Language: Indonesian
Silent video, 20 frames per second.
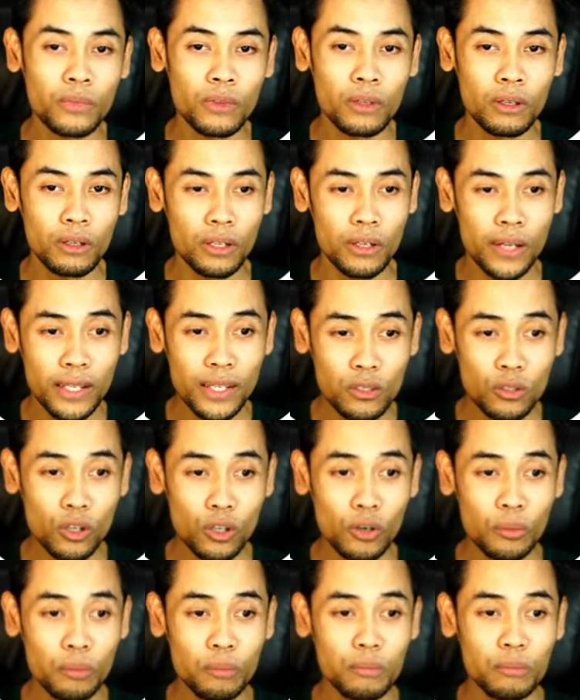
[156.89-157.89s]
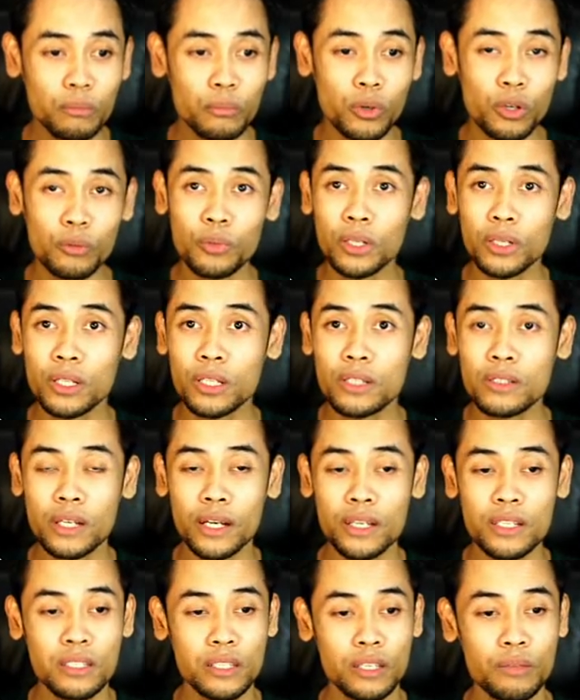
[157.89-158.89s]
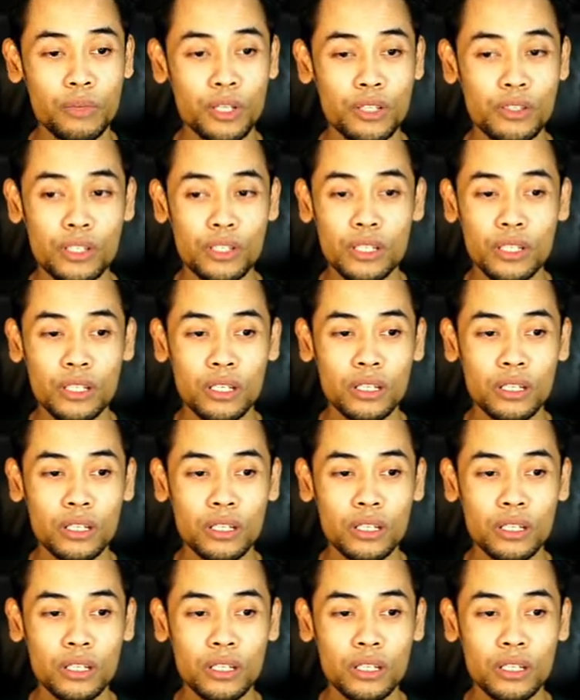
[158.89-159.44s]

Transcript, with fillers: Di desktop properly size image ini